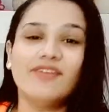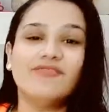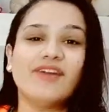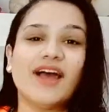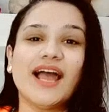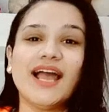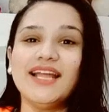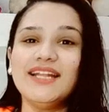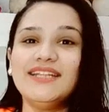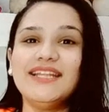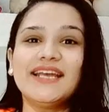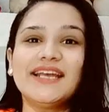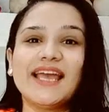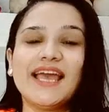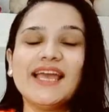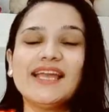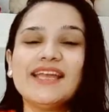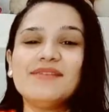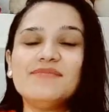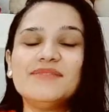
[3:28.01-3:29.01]
فعندك
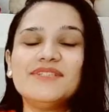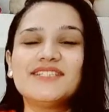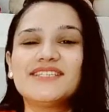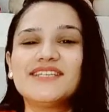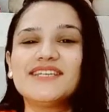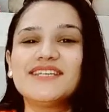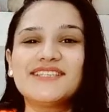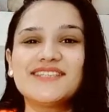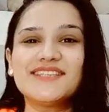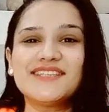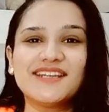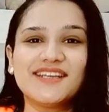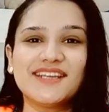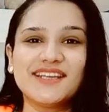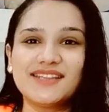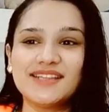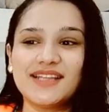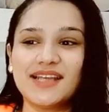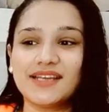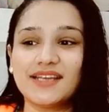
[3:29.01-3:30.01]
حاجه من دي كتير
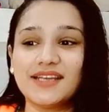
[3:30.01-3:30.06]
جدا